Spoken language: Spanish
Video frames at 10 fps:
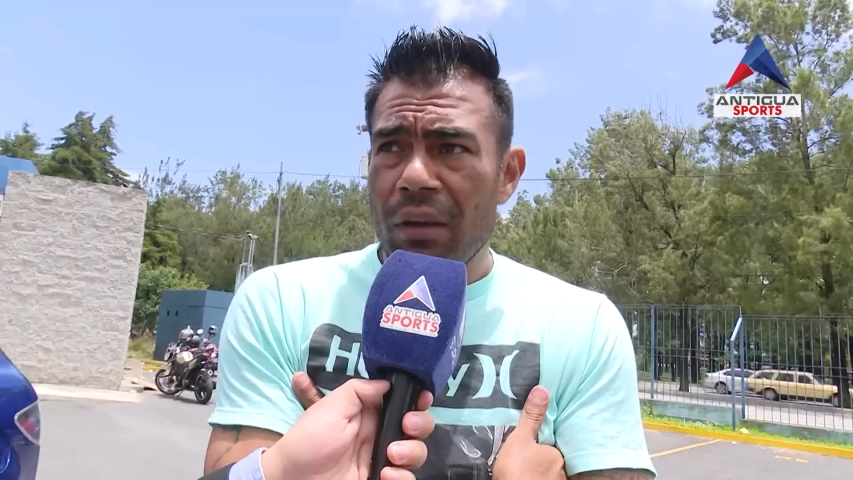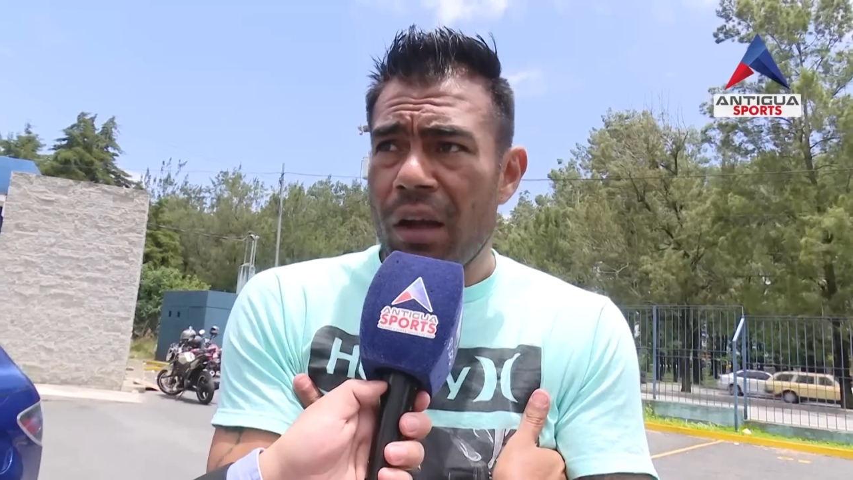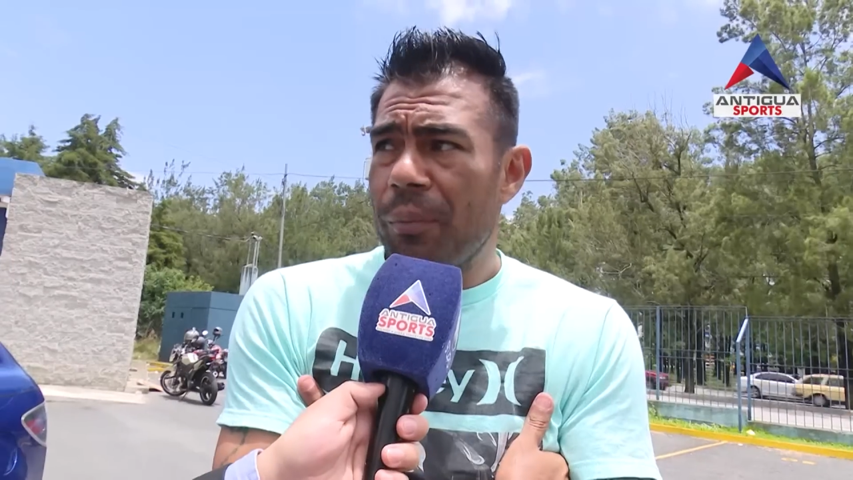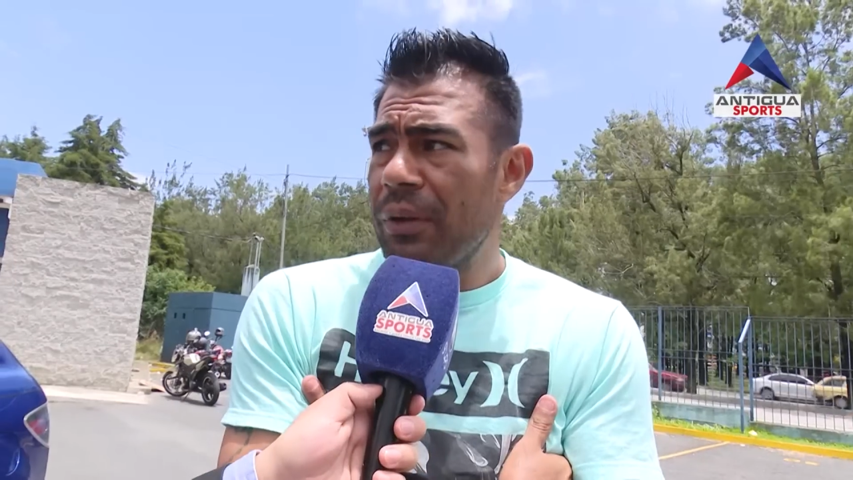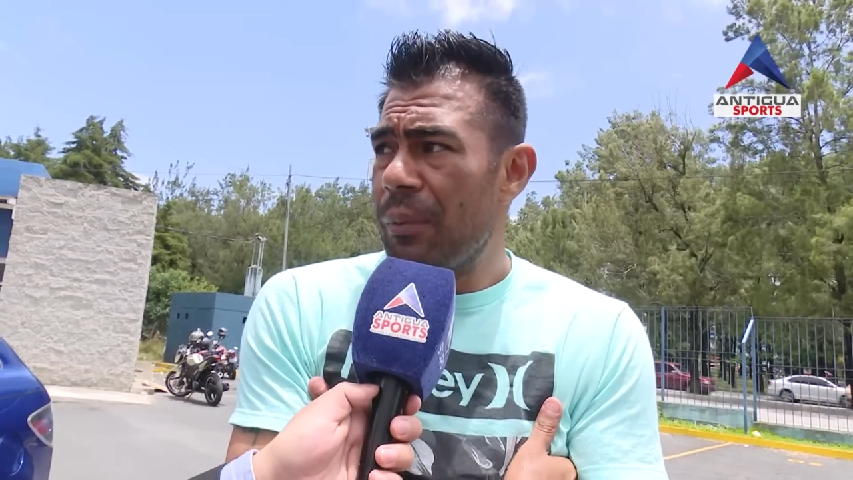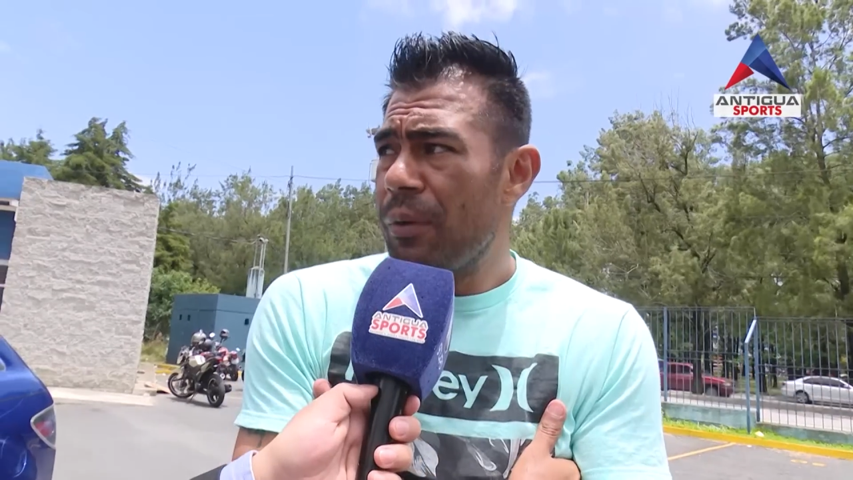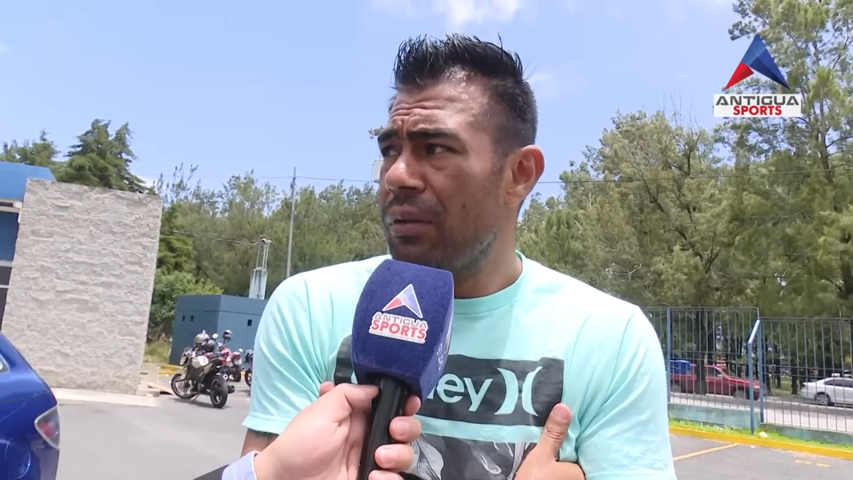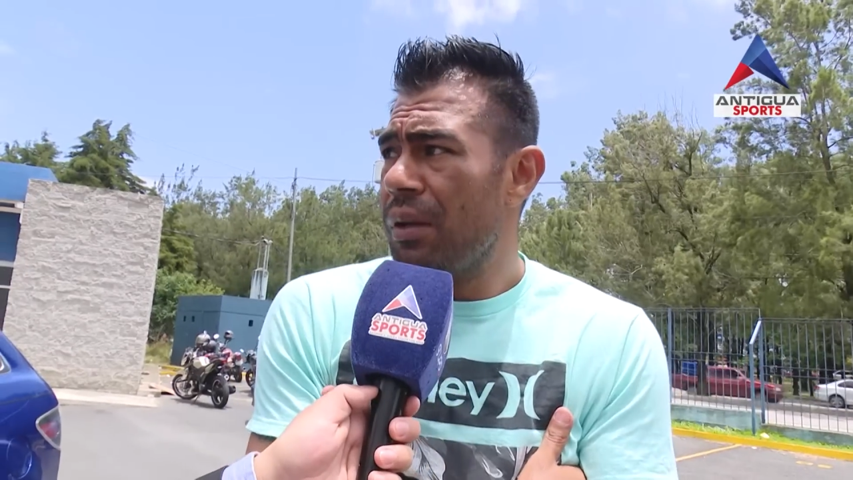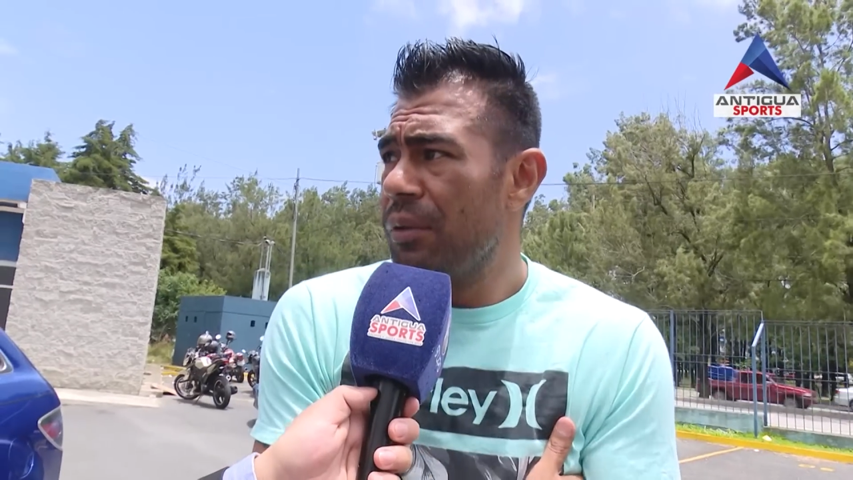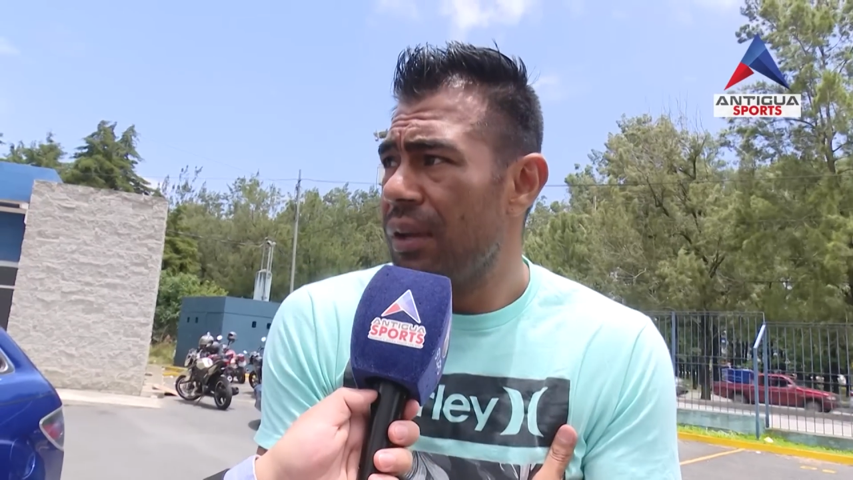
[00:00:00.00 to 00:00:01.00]
No, pues de a
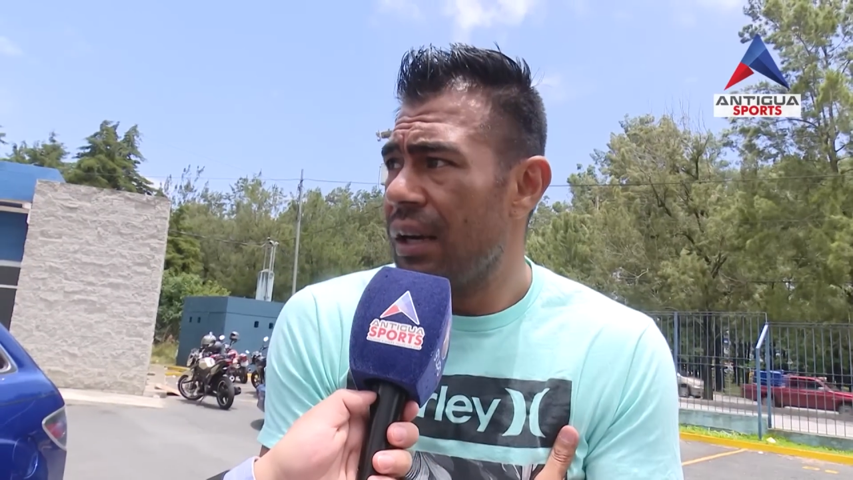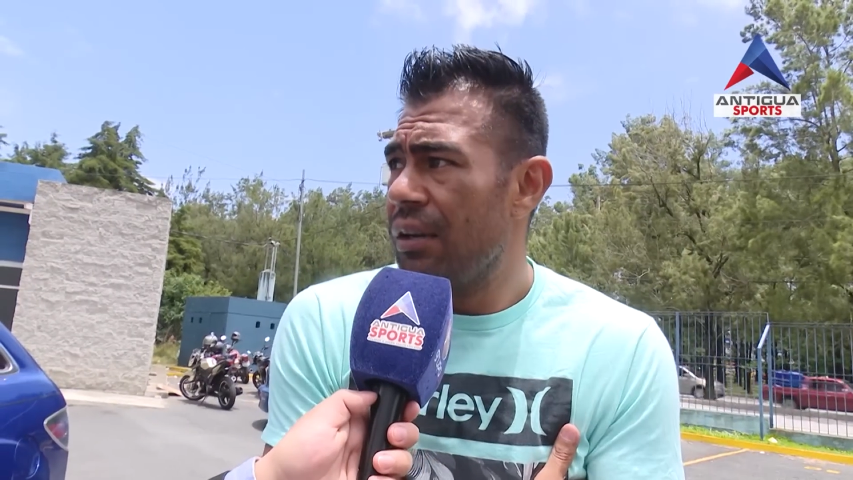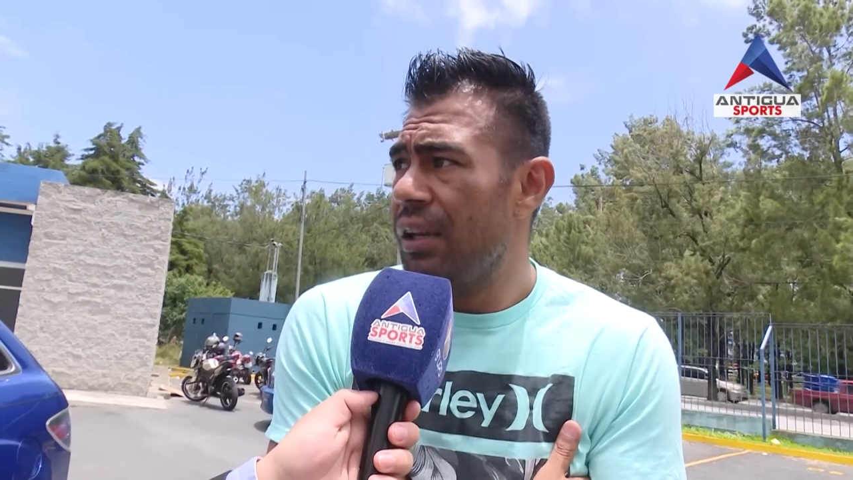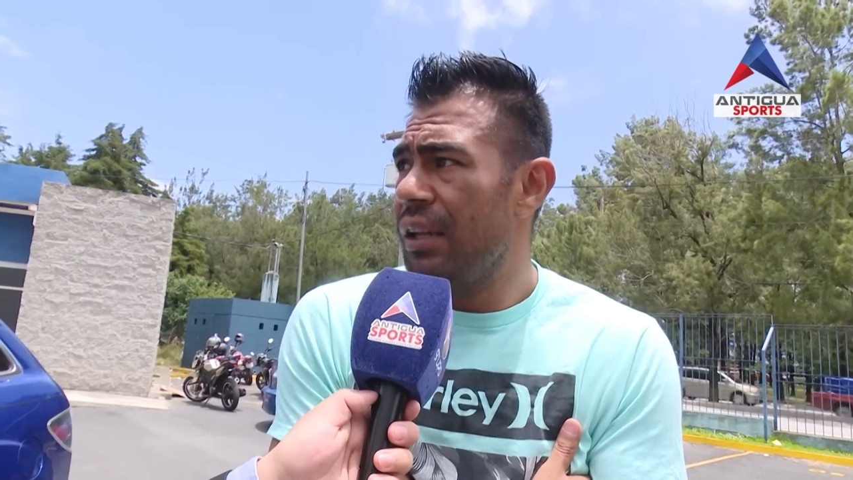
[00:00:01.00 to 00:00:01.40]
poco estamos agarrando